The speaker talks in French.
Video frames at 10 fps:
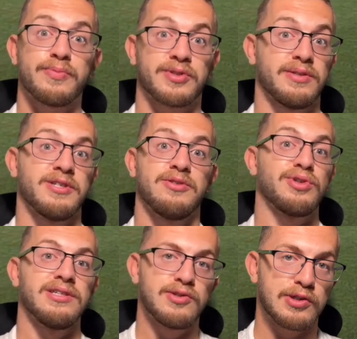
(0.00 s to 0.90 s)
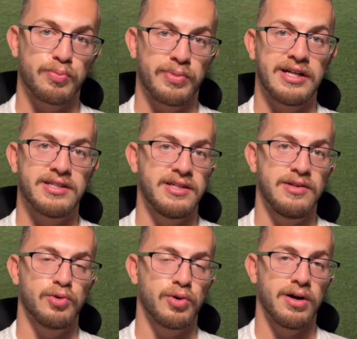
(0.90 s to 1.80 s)
parce qu'imaginons qu'il y a une situation de penalty
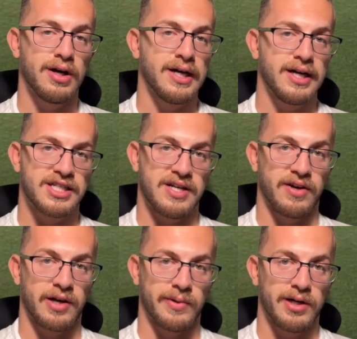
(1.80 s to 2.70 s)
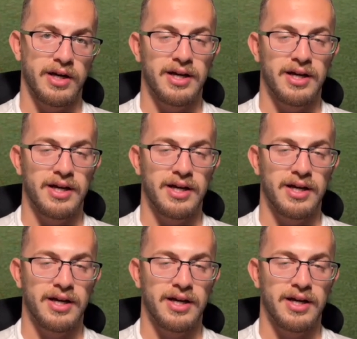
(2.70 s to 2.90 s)
ou quoi, je la verrai pas.